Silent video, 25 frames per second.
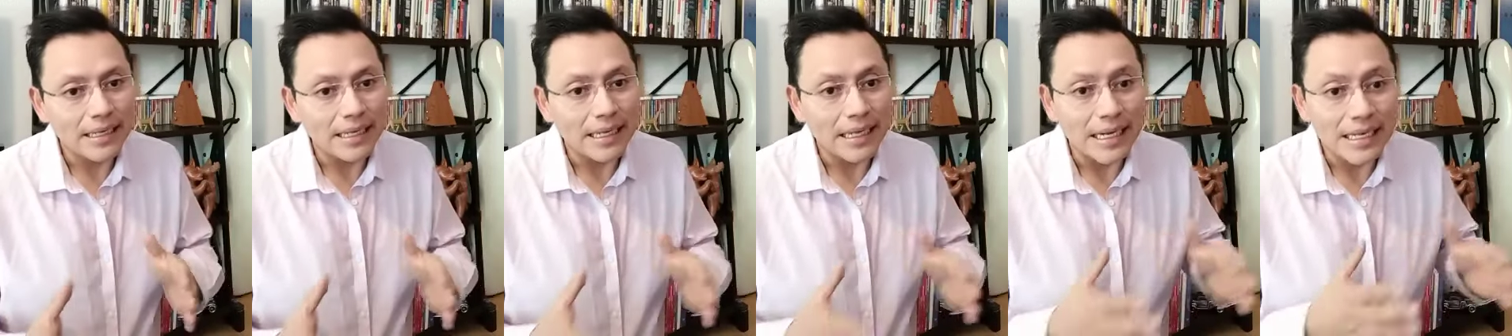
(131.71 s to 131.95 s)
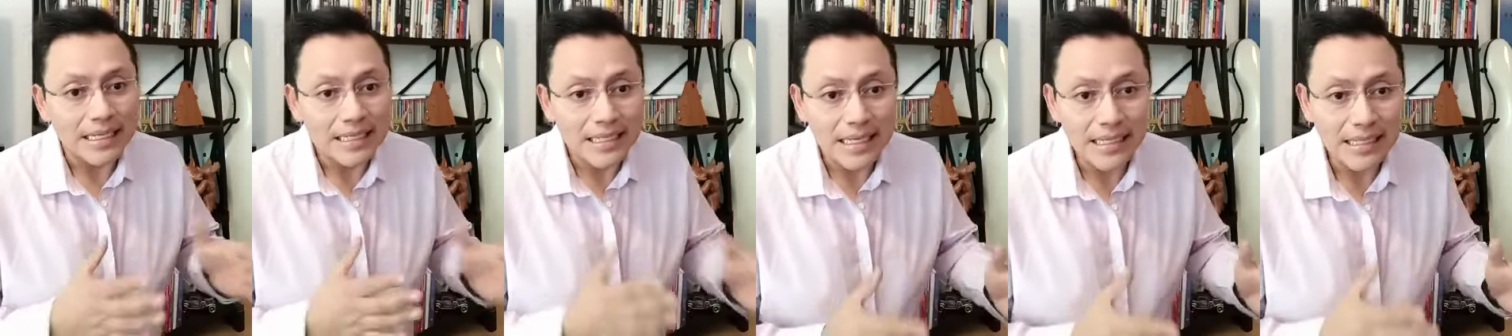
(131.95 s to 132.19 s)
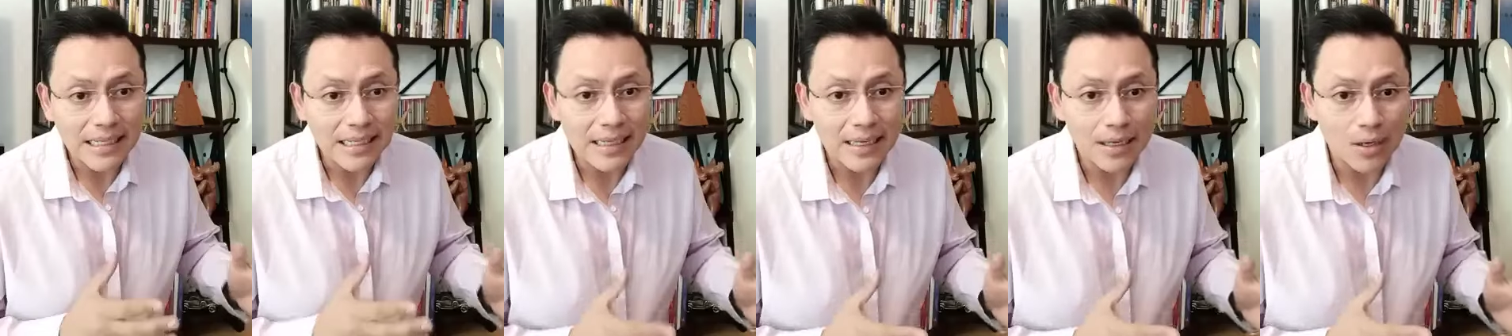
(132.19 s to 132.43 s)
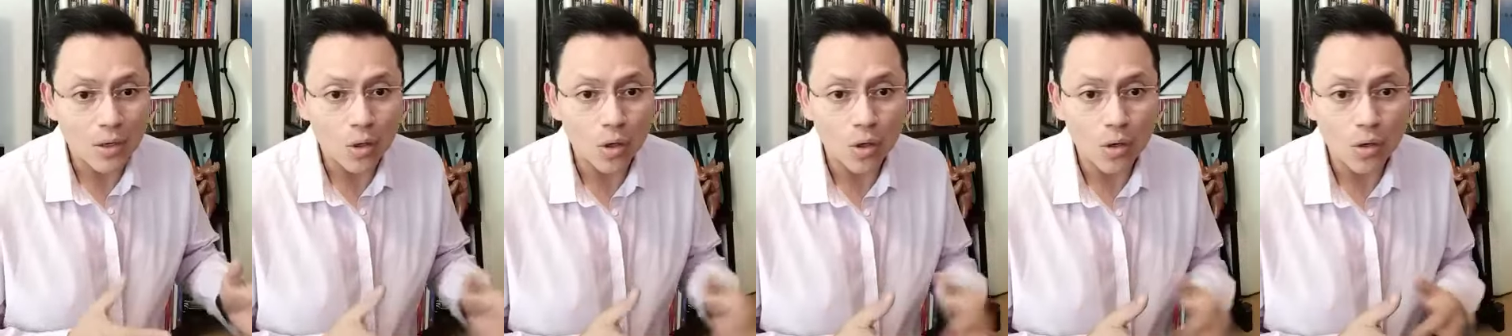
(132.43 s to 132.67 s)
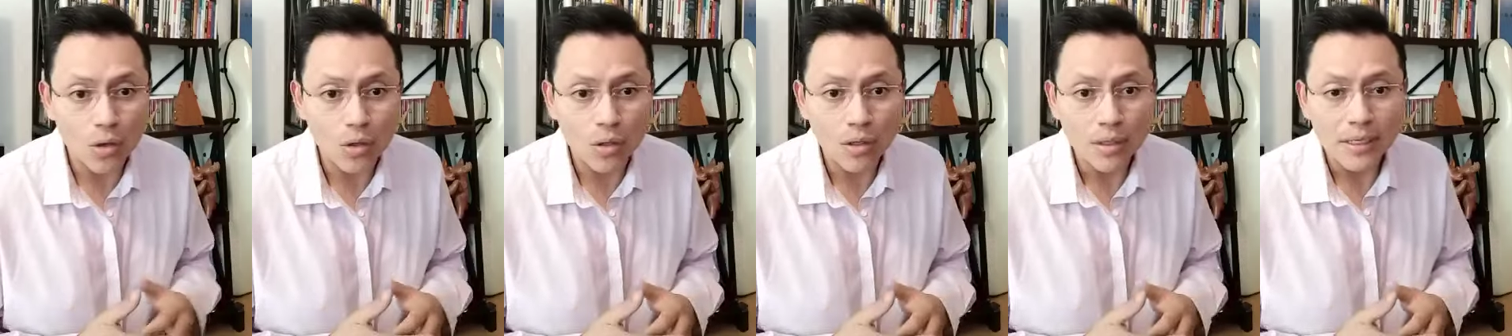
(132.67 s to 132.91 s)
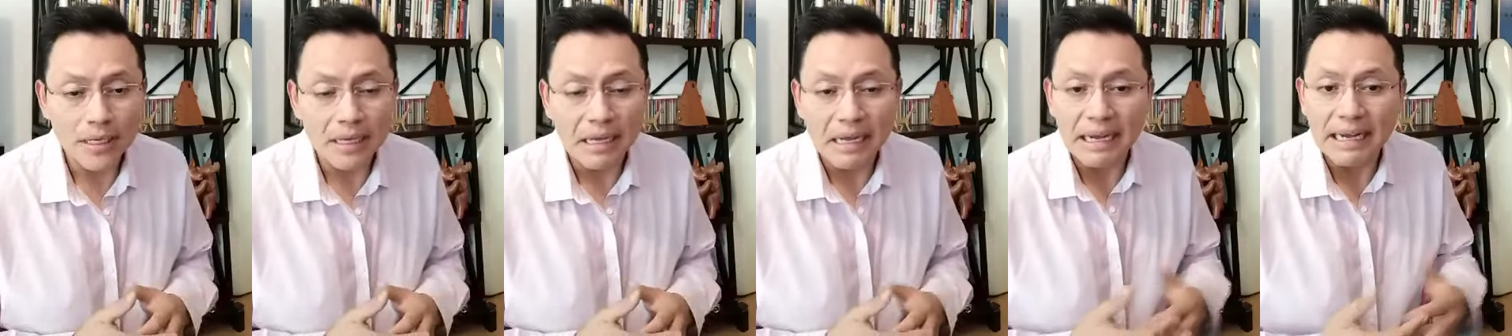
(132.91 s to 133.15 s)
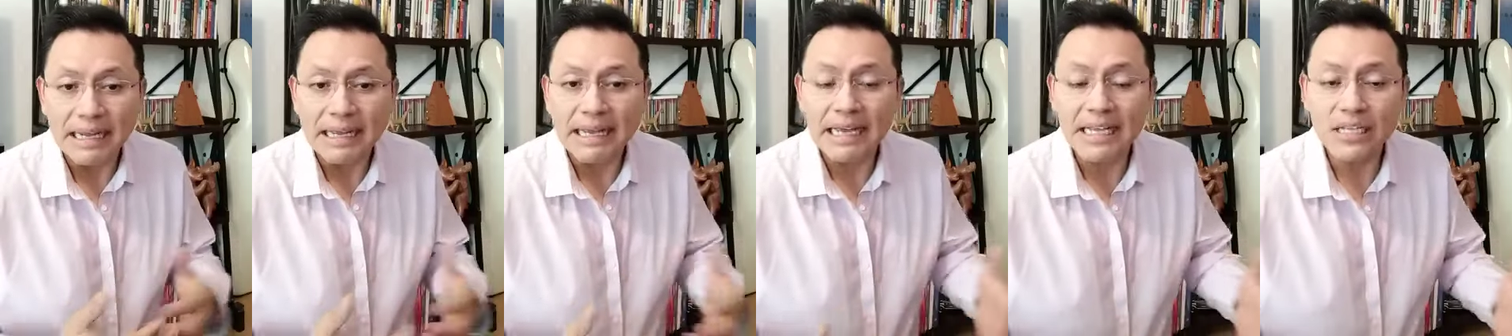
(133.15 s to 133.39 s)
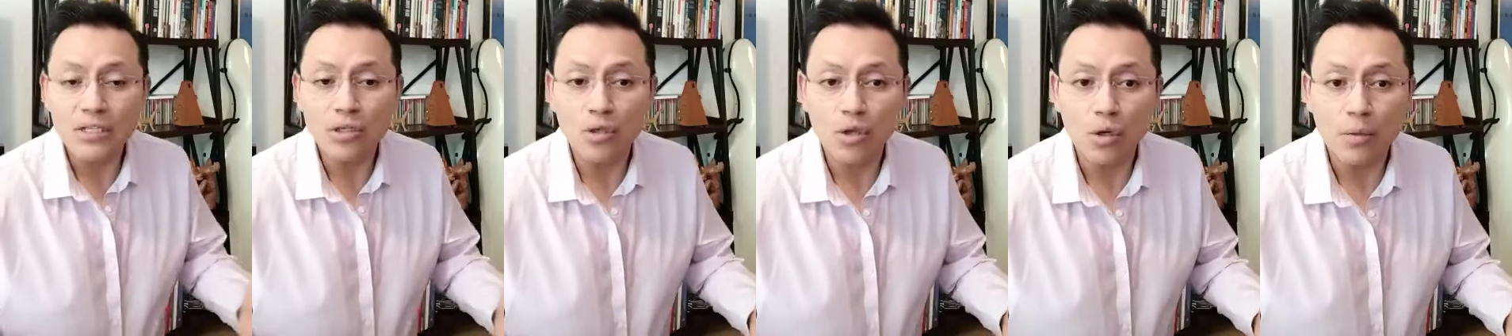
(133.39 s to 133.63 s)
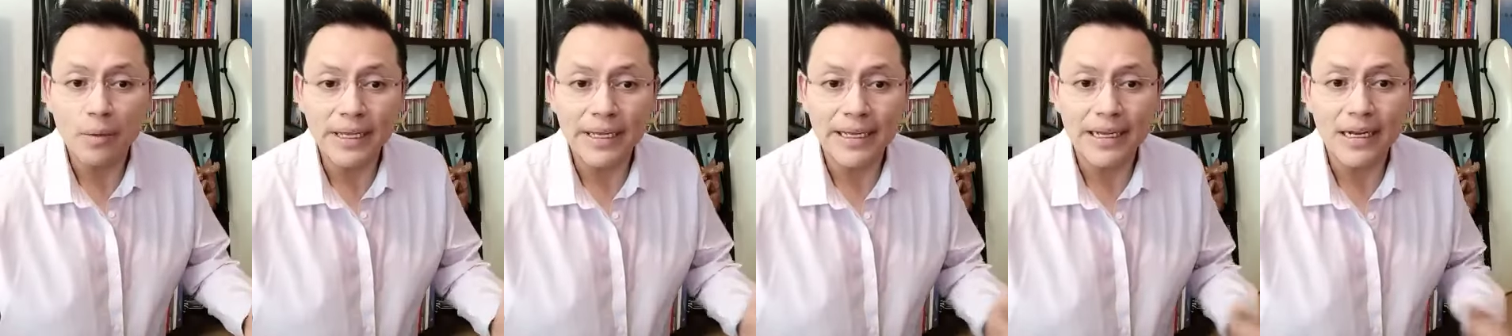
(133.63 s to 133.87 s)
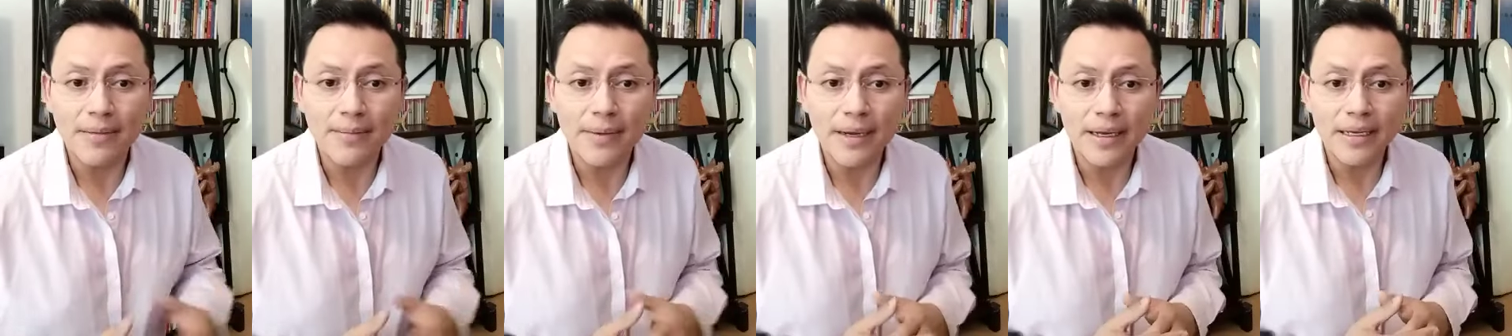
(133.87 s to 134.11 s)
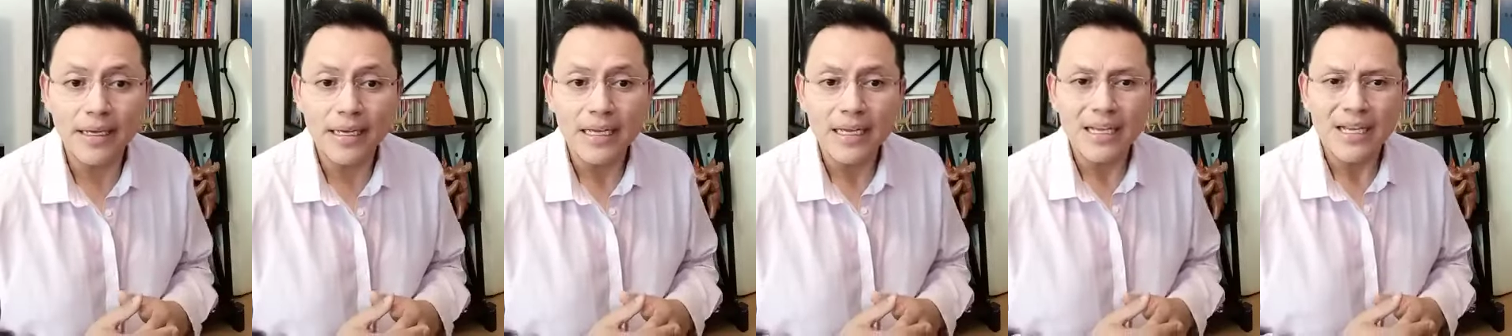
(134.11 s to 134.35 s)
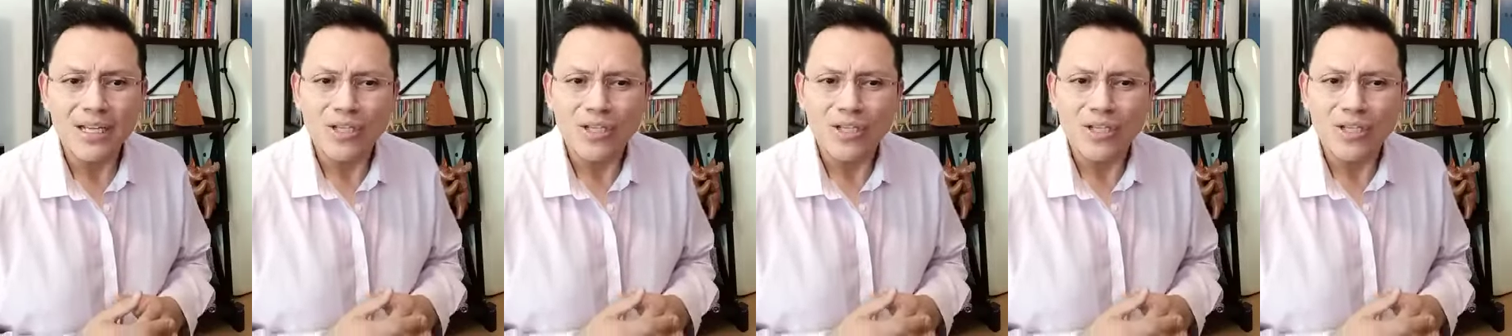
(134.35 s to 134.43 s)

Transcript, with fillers: el aceite de coco, el queso doble crema,